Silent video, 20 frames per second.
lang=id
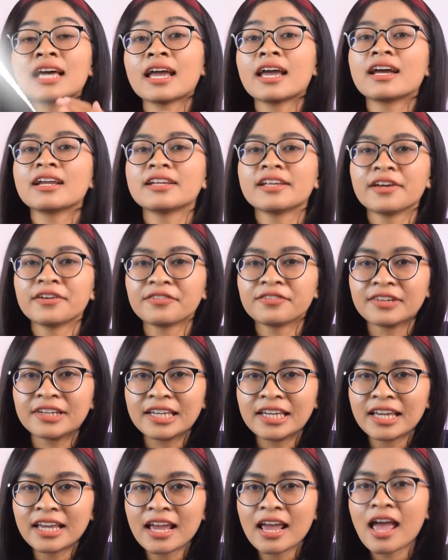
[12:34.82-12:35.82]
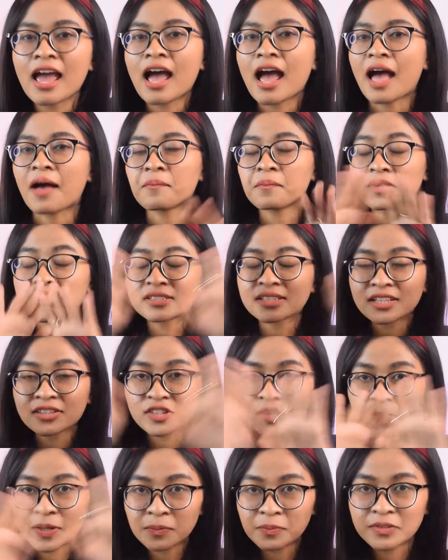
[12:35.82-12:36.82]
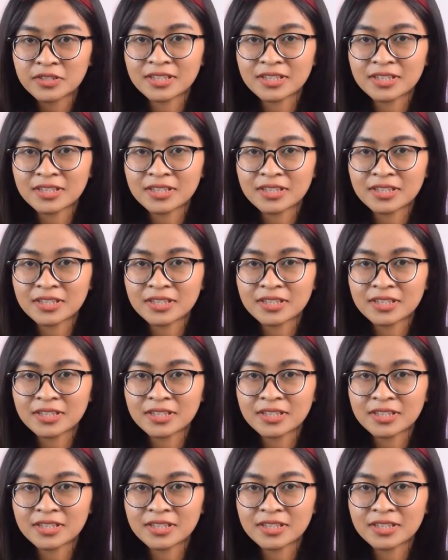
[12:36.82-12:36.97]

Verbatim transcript: Saya Devi, apa Sobat